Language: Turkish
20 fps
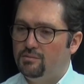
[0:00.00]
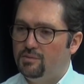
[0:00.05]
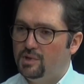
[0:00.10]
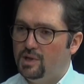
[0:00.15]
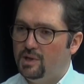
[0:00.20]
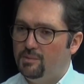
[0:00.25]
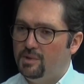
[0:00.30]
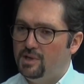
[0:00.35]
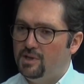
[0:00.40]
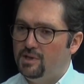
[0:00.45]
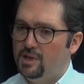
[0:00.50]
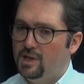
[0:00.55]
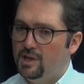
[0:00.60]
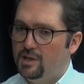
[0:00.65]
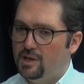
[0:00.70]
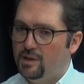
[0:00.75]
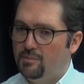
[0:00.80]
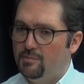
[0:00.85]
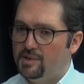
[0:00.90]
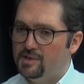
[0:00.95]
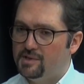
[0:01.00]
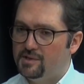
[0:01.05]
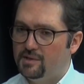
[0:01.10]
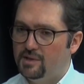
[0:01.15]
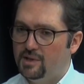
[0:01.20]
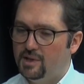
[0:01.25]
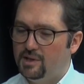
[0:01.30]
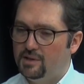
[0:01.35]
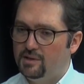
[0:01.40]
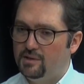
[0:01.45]
haberin
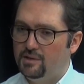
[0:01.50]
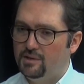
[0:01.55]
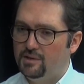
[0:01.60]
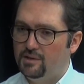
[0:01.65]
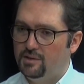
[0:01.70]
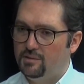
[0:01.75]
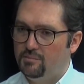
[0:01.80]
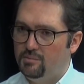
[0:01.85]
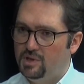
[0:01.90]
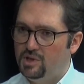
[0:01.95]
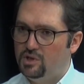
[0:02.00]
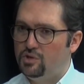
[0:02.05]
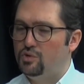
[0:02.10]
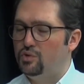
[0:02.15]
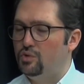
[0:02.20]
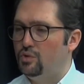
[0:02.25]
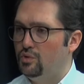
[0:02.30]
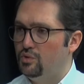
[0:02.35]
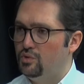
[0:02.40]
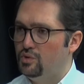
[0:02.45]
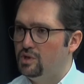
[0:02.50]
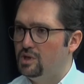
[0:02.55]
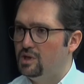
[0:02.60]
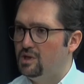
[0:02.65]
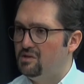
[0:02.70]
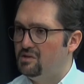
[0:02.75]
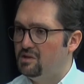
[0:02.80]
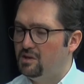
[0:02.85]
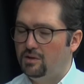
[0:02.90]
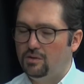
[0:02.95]
yayınlanmasından bir süre
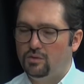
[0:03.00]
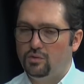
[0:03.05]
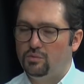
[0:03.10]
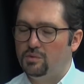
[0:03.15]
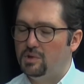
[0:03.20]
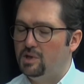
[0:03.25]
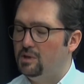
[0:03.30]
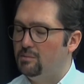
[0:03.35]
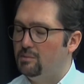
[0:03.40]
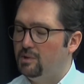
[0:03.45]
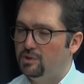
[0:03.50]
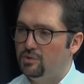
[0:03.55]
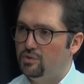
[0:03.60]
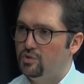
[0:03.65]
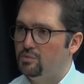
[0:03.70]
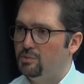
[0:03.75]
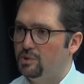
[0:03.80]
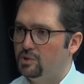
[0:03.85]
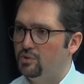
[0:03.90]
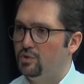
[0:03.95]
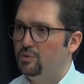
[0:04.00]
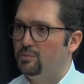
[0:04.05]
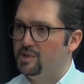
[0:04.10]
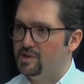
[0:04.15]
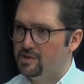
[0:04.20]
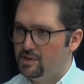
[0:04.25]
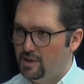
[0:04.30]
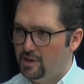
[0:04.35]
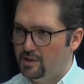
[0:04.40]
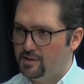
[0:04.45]
önce zannediyorum ki 26 Şubat bir
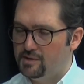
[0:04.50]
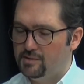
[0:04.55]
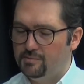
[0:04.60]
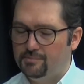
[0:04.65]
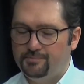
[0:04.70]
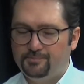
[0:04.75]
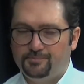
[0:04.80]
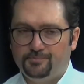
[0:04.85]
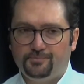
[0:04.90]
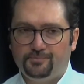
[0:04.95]
olması hafta, lazım. Evet,